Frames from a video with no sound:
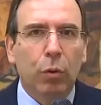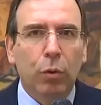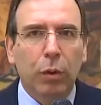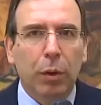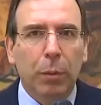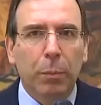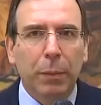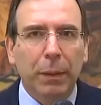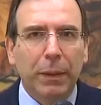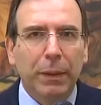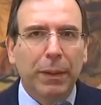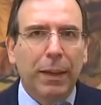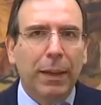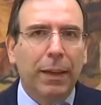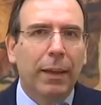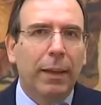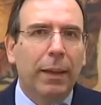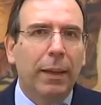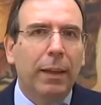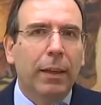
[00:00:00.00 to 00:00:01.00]
con il
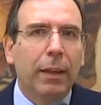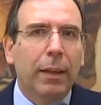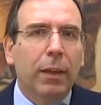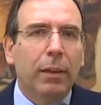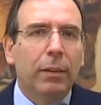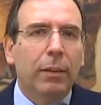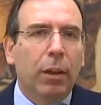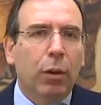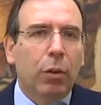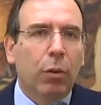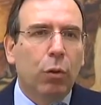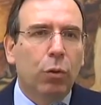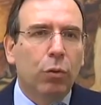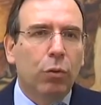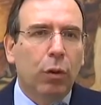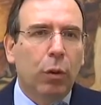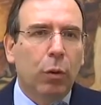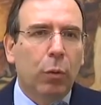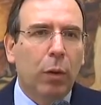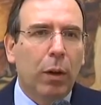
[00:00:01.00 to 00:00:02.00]
PDL, nel
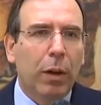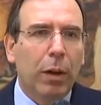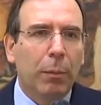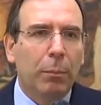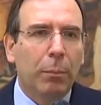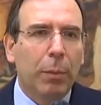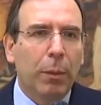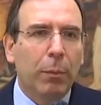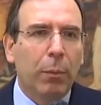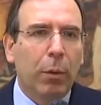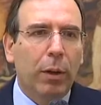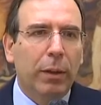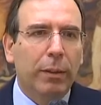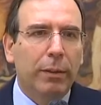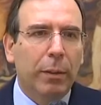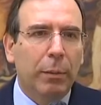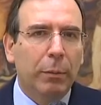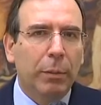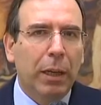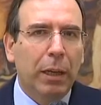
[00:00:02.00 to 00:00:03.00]
corso del quale abbiamo
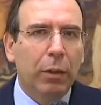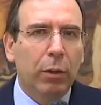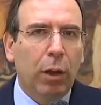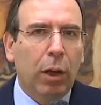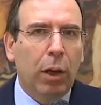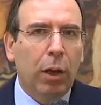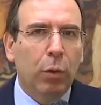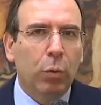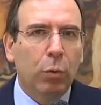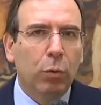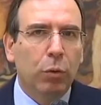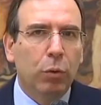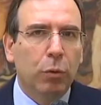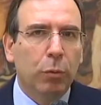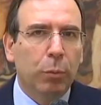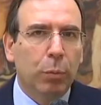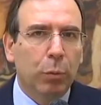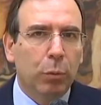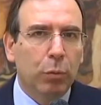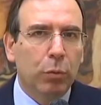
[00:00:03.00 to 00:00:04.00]
esaminato alcuni
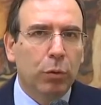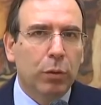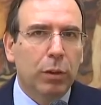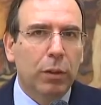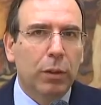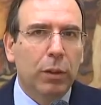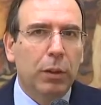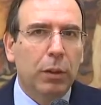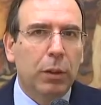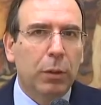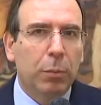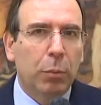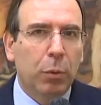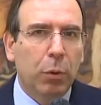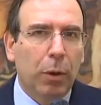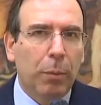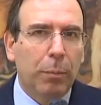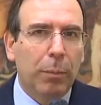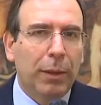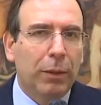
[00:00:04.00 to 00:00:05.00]
spunti
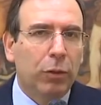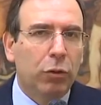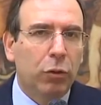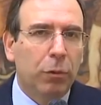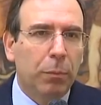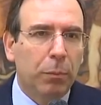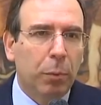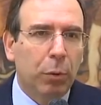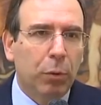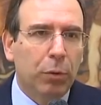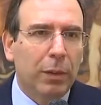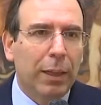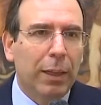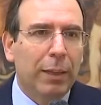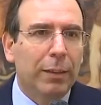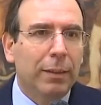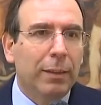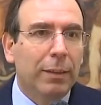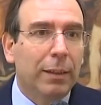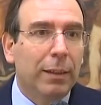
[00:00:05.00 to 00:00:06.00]
programmatici
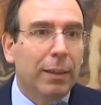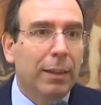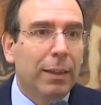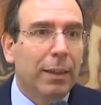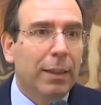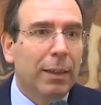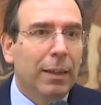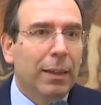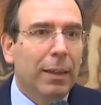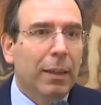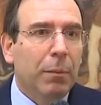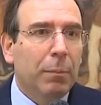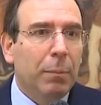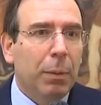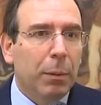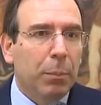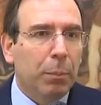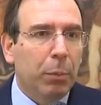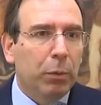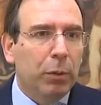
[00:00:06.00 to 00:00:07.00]
importanti
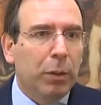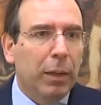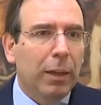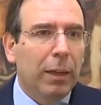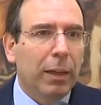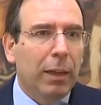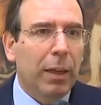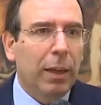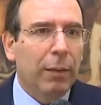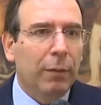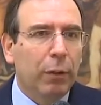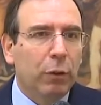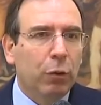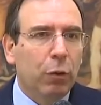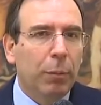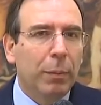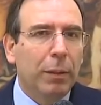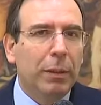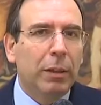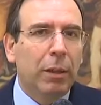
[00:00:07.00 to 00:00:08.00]
per poter
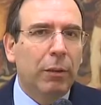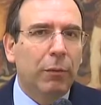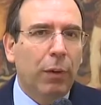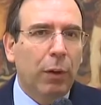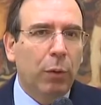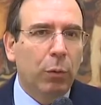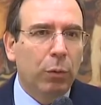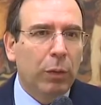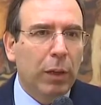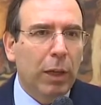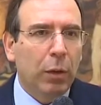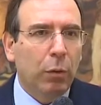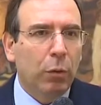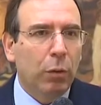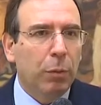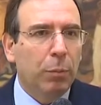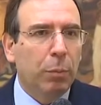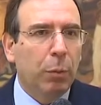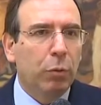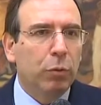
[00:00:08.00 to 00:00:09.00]
eventualmente valutare
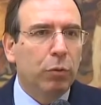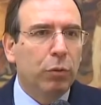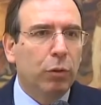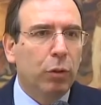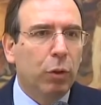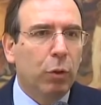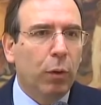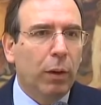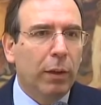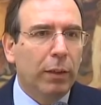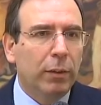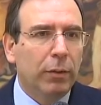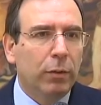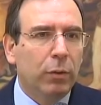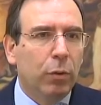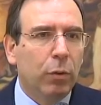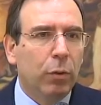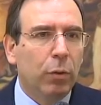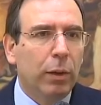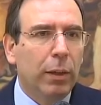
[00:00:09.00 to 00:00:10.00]
un'ipotesi di
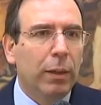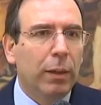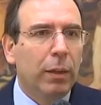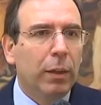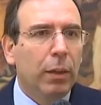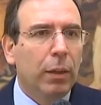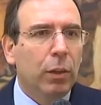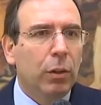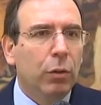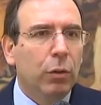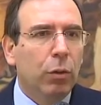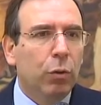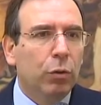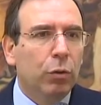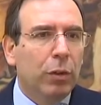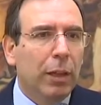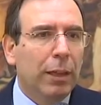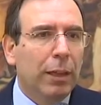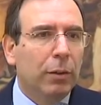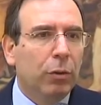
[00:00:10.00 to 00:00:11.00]
coalizione non
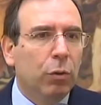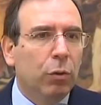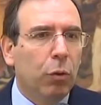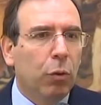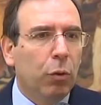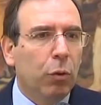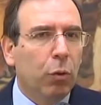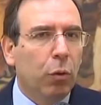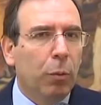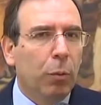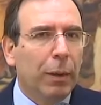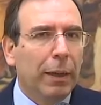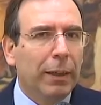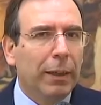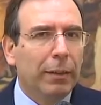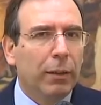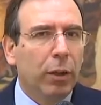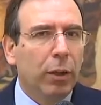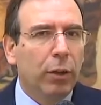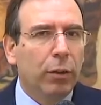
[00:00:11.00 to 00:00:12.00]
tanto come
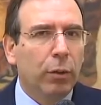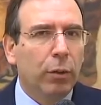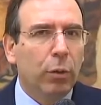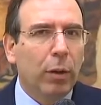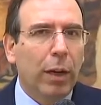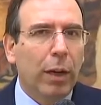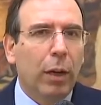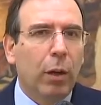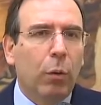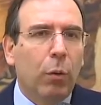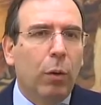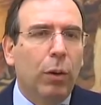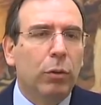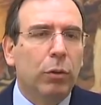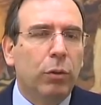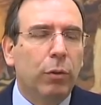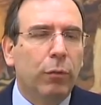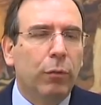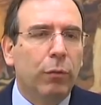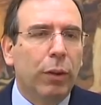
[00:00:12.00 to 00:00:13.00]
cartello elettorale
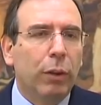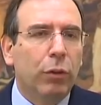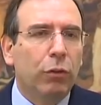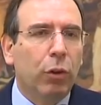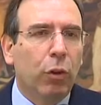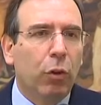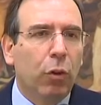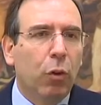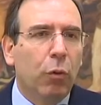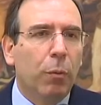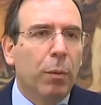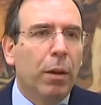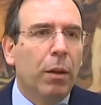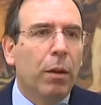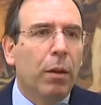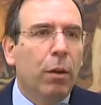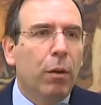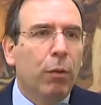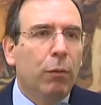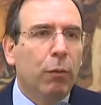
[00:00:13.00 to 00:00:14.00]
quanto invece come
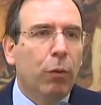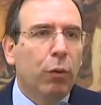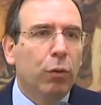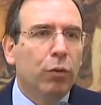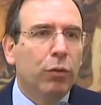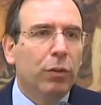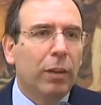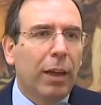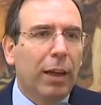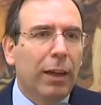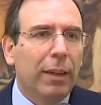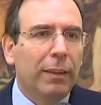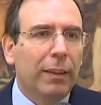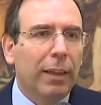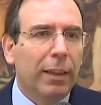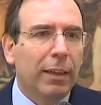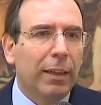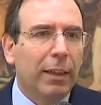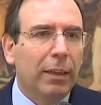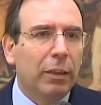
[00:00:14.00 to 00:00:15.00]
forza
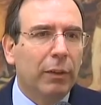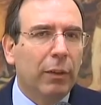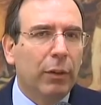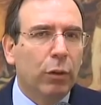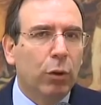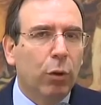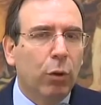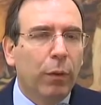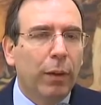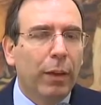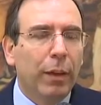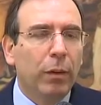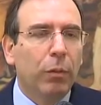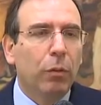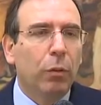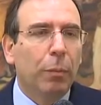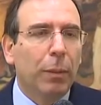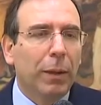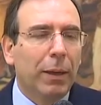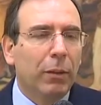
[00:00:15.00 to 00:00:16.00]
alternativa di
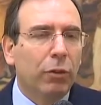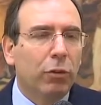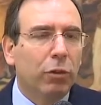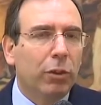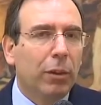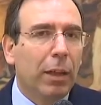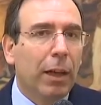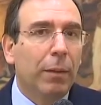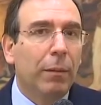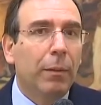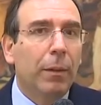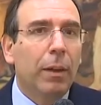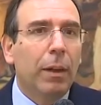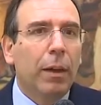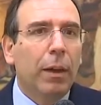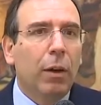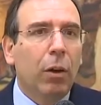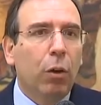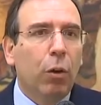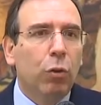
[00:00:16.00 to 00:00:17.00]
governo per la città,
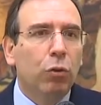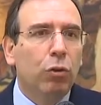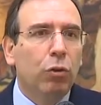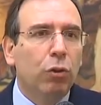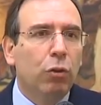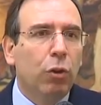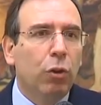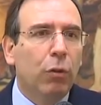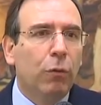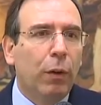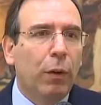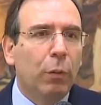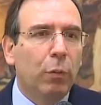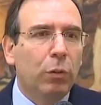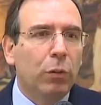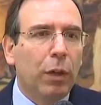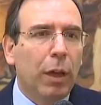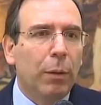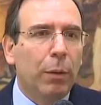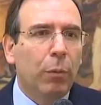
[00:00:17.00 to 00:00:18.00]
oggi noi
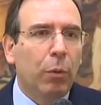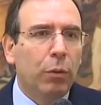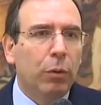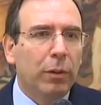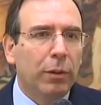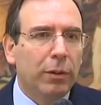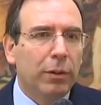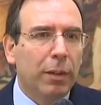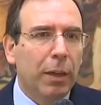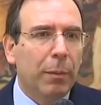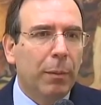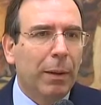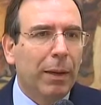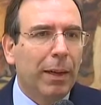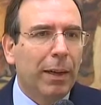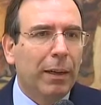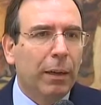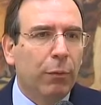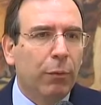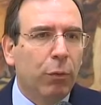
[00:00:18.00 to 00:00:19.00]
valutiamo insieme alle
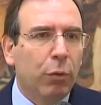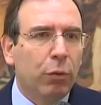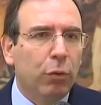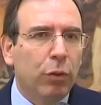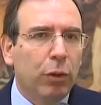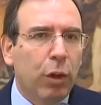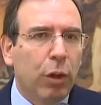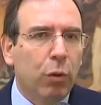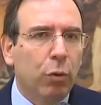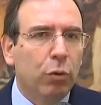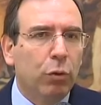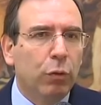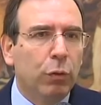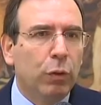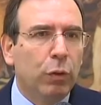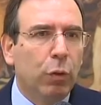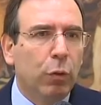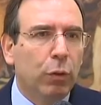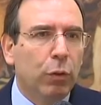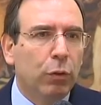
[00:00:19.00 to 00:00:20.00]
altre forze che
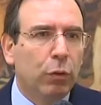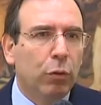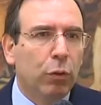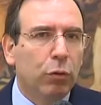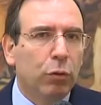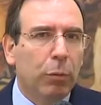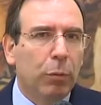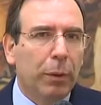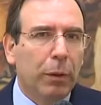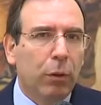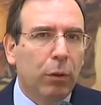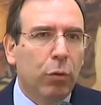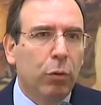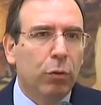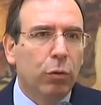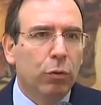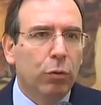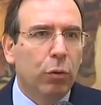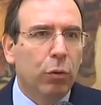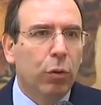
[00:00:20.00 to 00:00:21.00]
condividono questo nostro
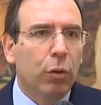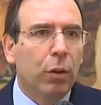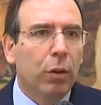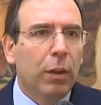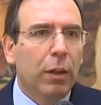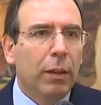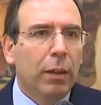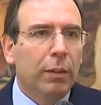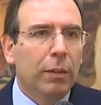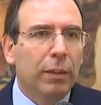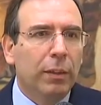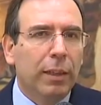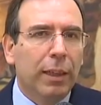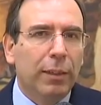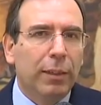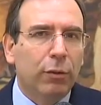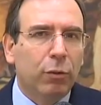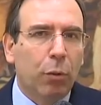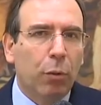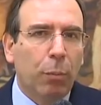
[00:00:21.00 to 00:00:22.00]
percorso di
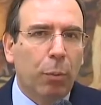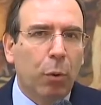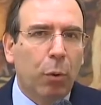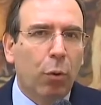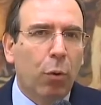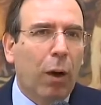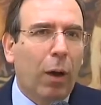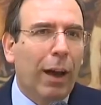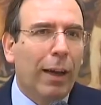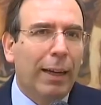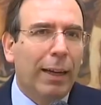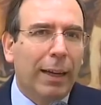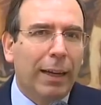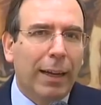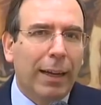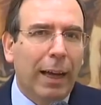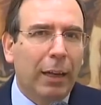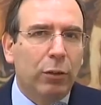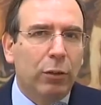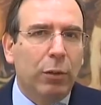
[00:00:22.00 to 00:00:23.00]
terzo polo
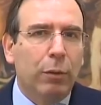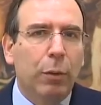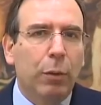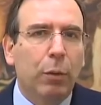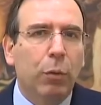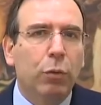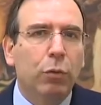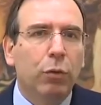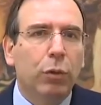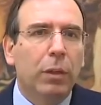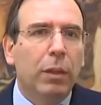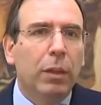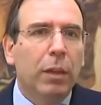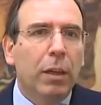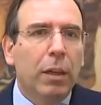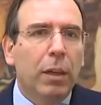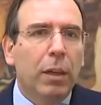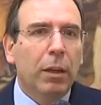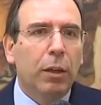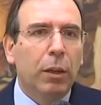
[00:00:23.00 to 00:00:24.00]
allargato, diciamo così,
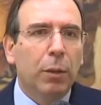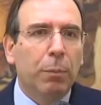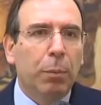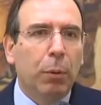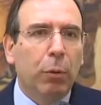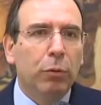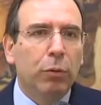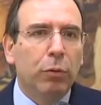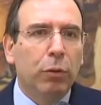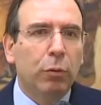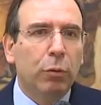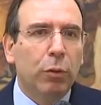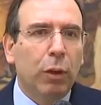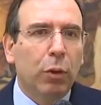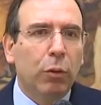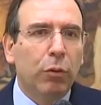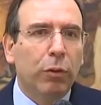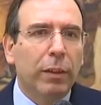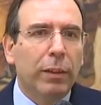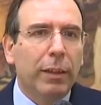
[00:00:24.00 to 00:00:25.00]
l'ipotesi di una
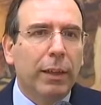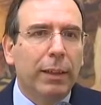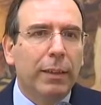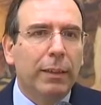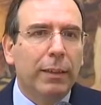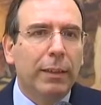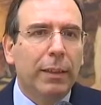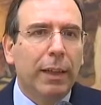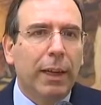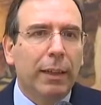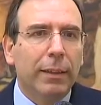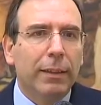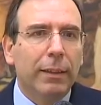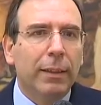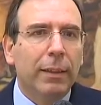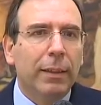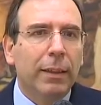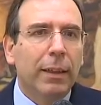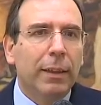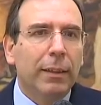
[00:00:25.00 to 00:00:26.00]
rosa di
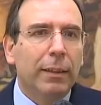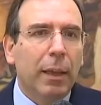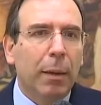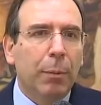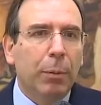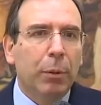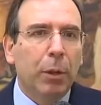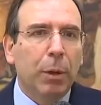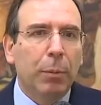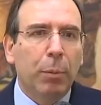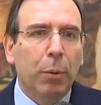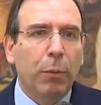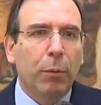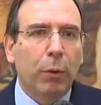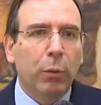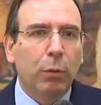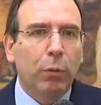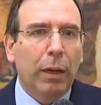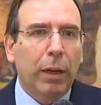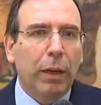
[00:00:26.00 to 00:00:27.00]
candidati da poter poi
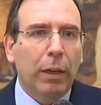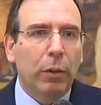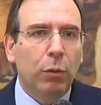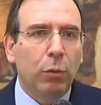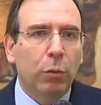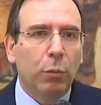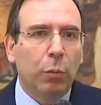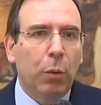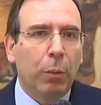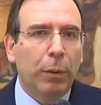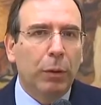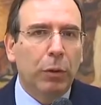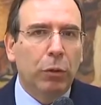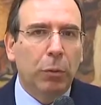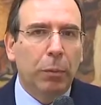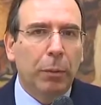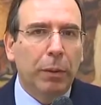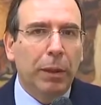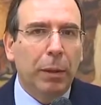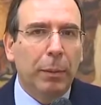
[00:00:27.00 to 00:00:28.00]
valutare in un momento
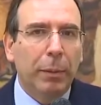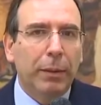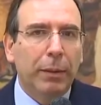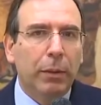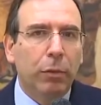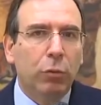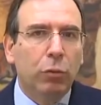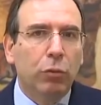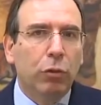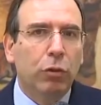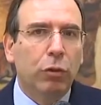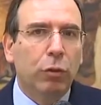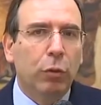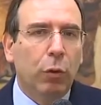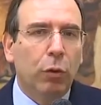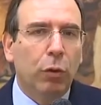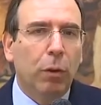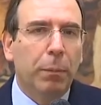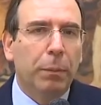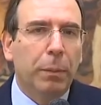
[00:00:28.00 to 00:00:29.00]
immediatamente successivo
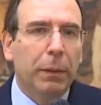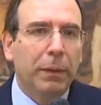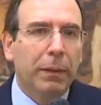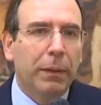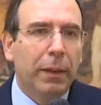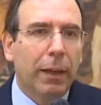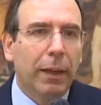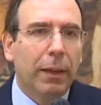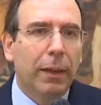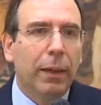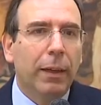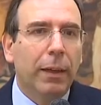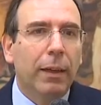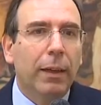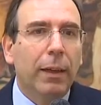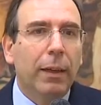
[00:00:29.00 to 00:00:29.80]
con il PDL.